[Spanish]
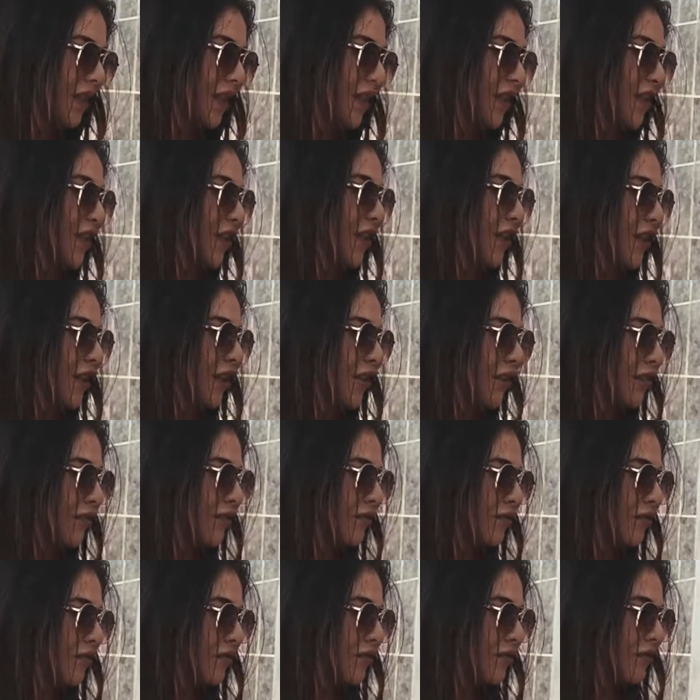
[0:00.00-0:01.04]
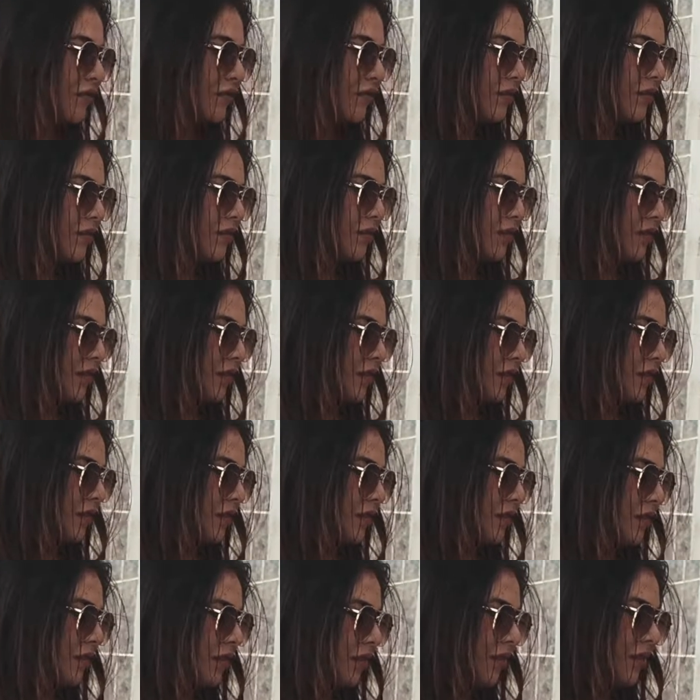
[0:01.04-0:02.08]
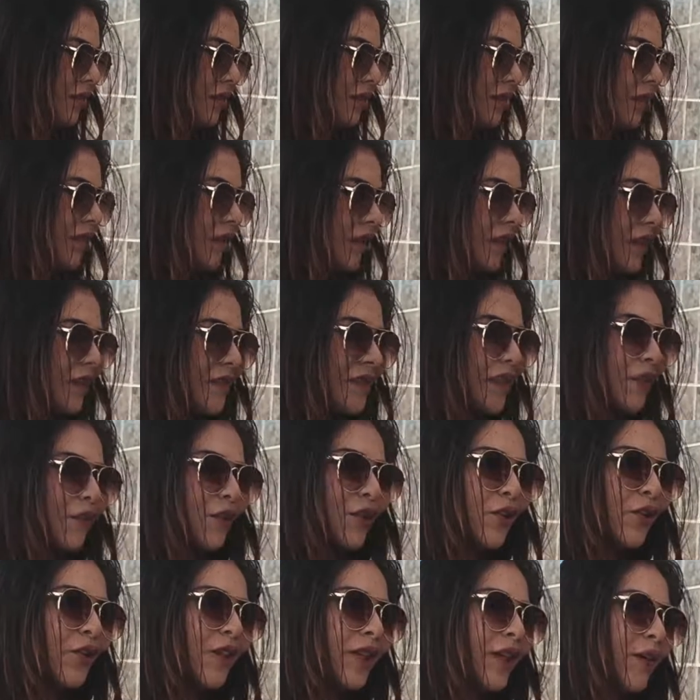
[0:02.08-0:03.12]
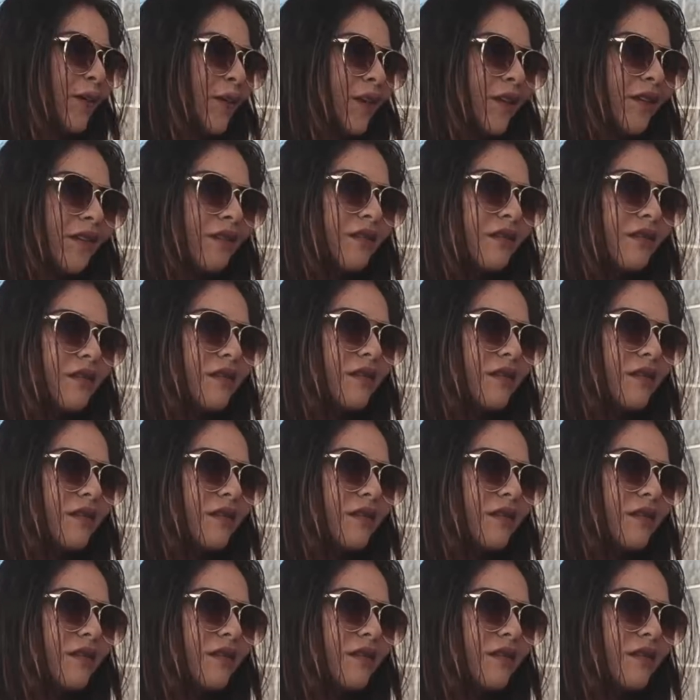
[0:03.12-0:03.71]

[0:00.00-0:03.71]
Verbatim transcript: Entiendo. ¿Y qué ha sabido de David?